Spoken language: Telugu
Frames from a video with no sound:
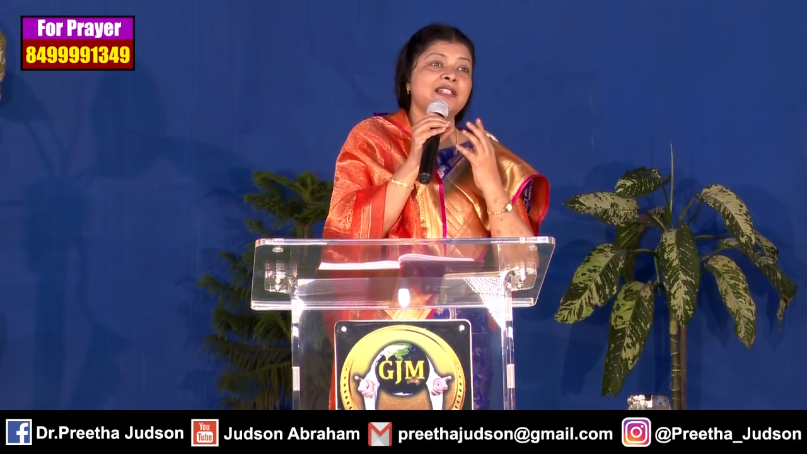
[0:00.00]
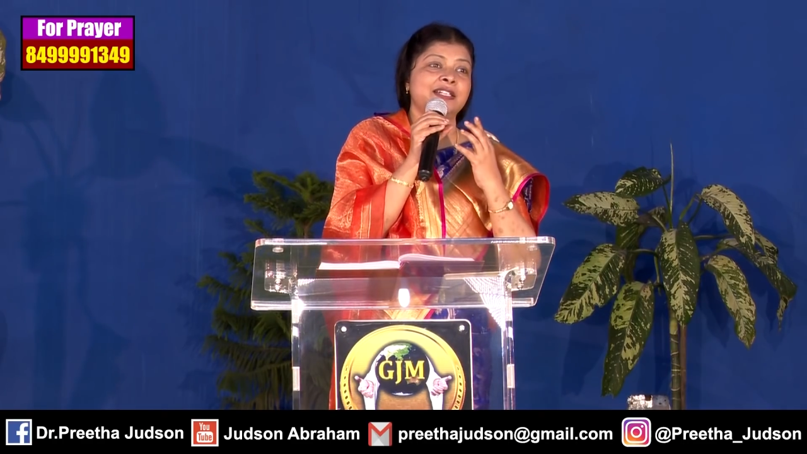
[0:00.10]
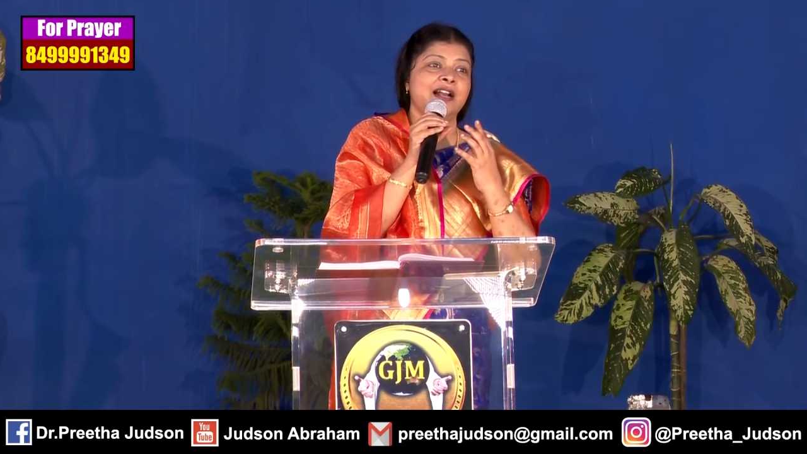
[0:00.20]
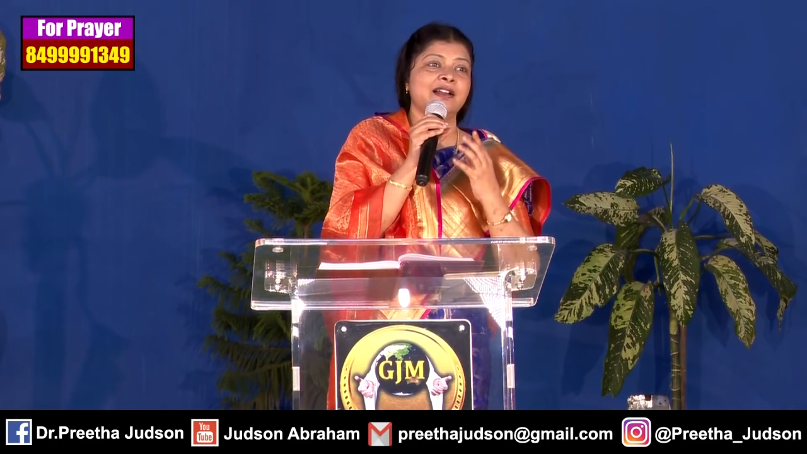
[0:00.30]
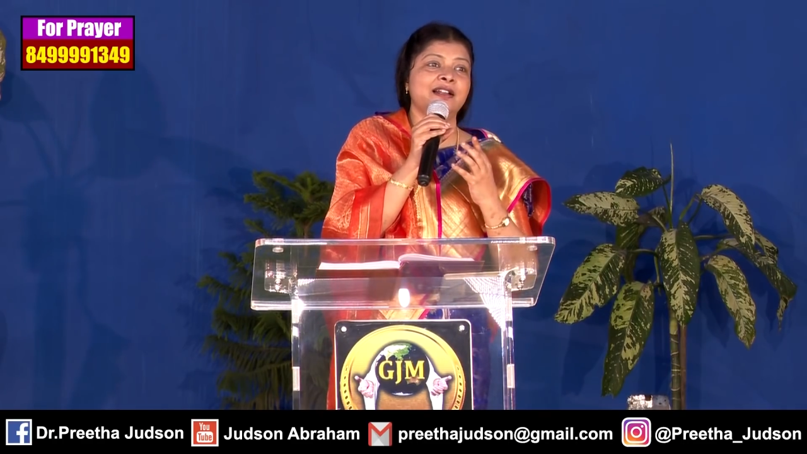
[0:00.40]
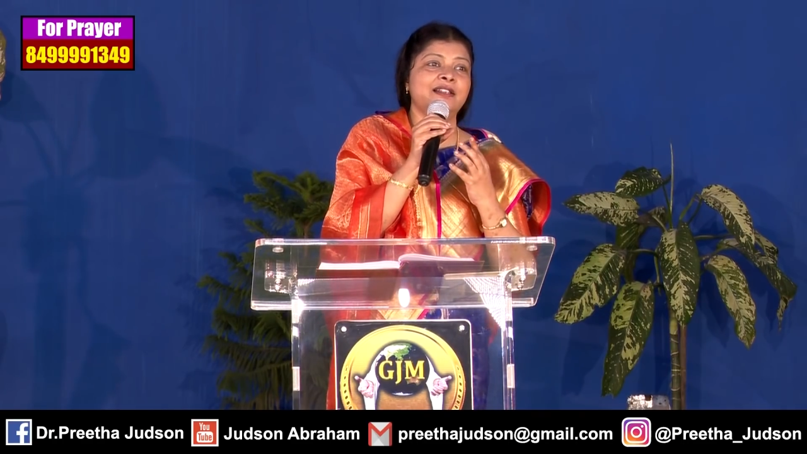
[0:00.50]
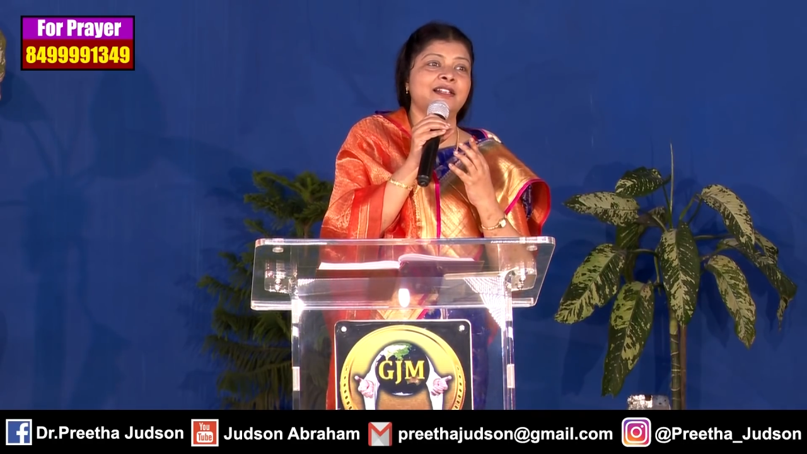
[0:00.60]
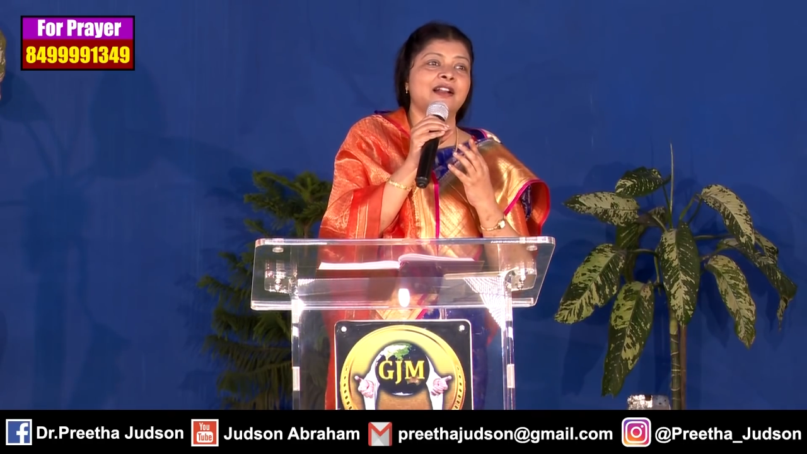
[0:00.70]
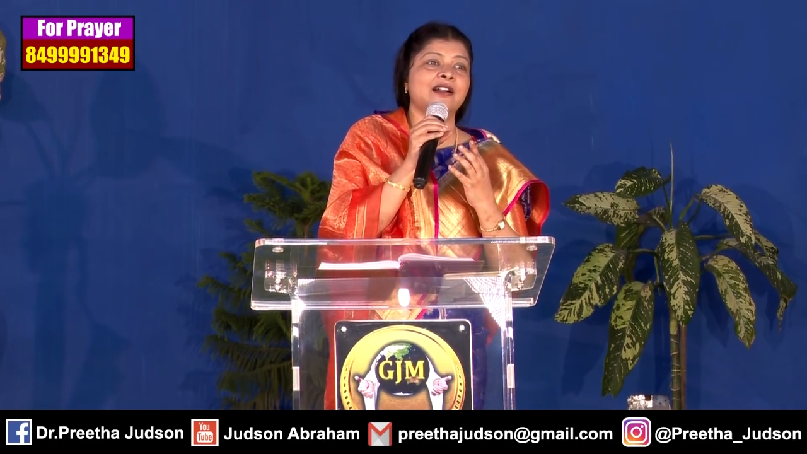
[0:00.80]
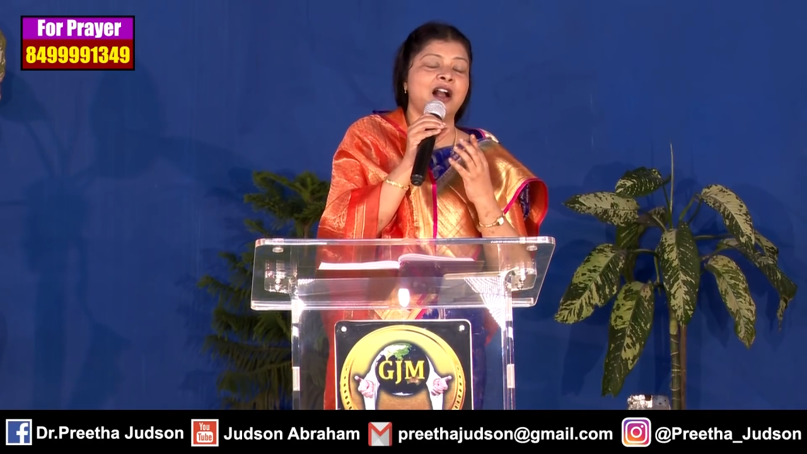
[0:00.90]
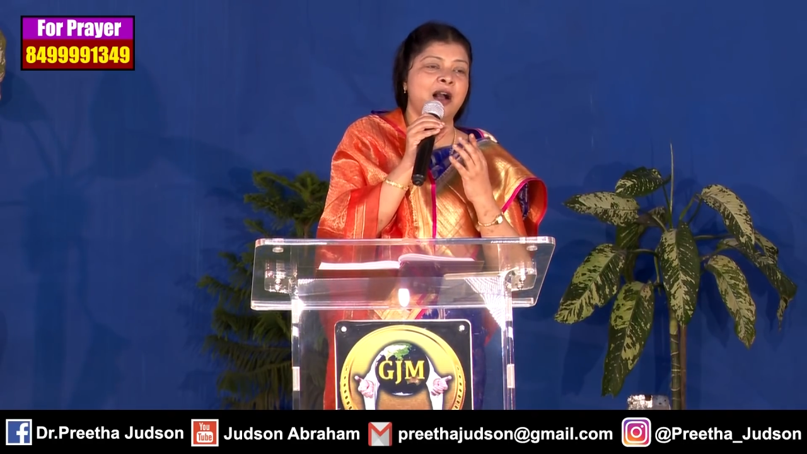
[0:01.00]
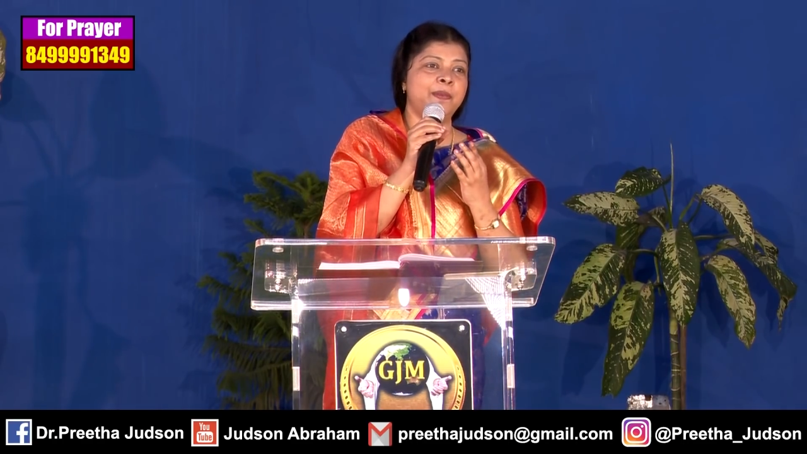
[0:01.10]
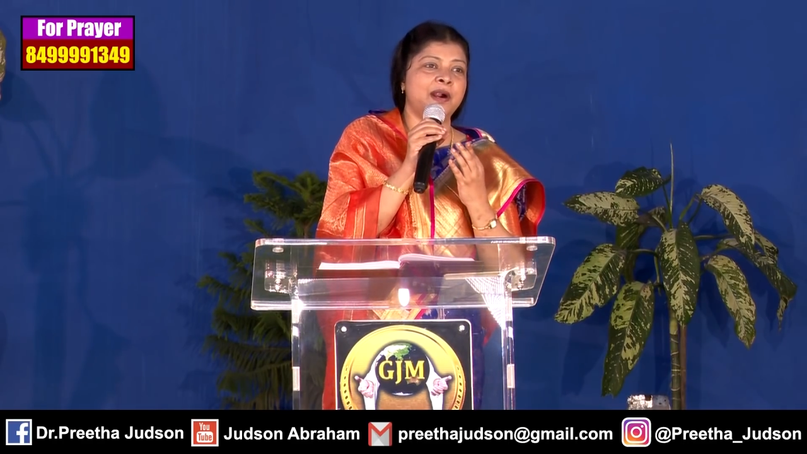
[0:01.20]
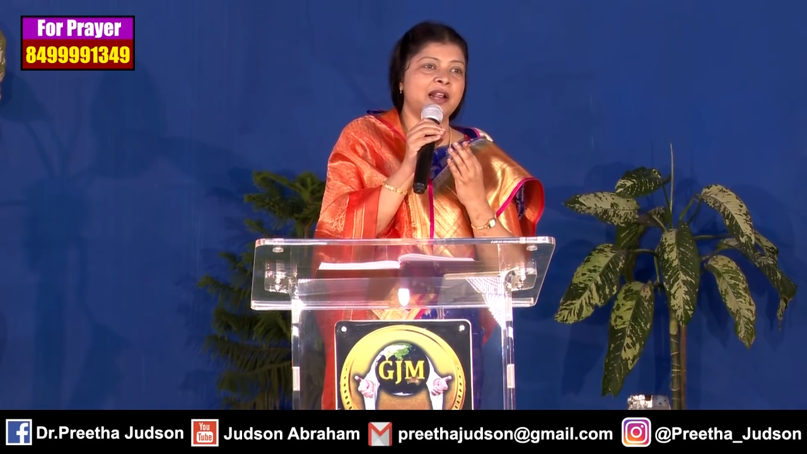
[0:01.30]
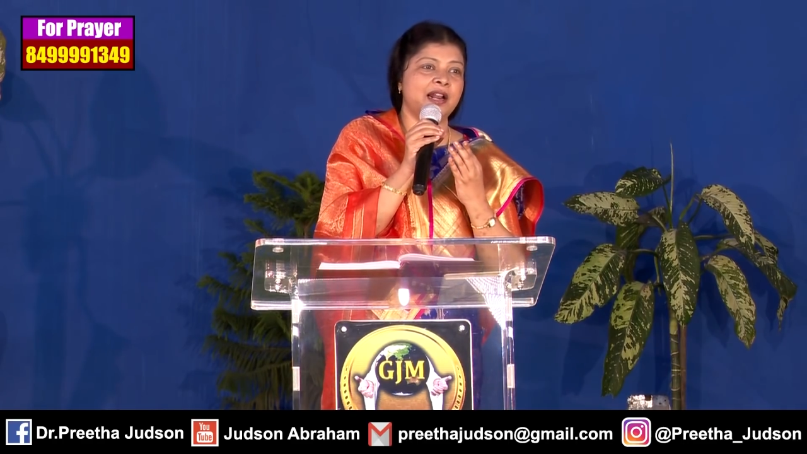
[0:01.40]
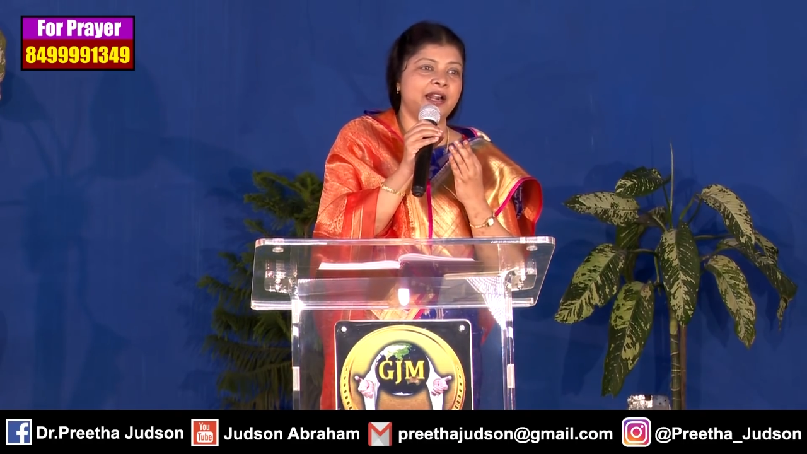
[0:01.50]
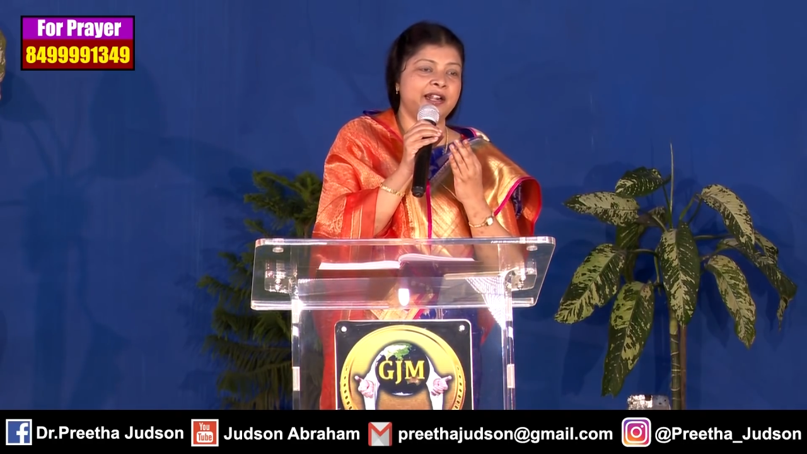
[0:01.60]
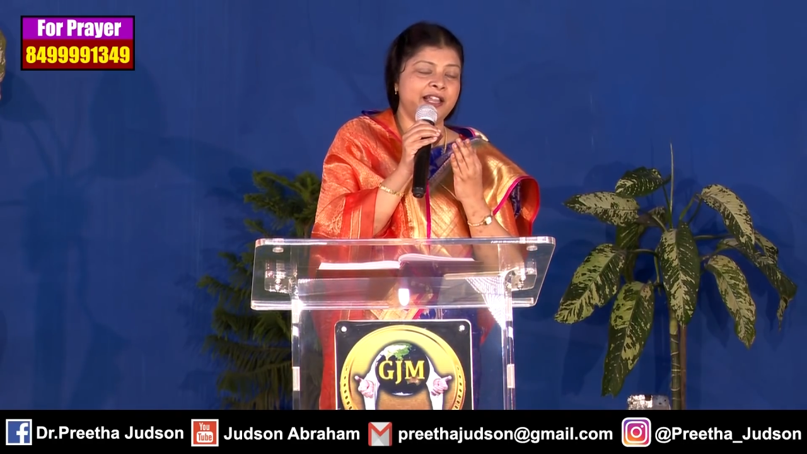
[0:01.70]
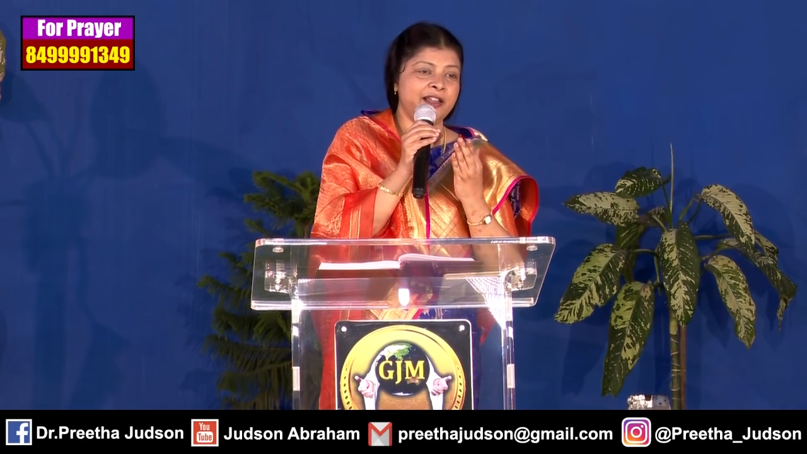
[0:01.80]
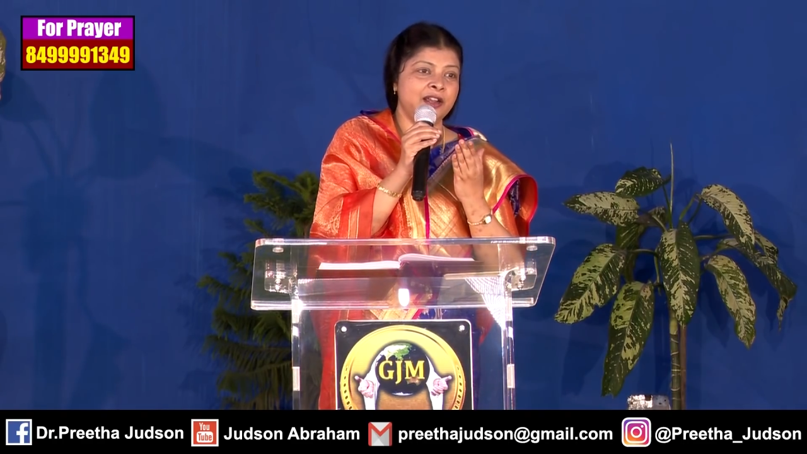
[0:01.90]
జాగ్రత్తగా కాపాడాలని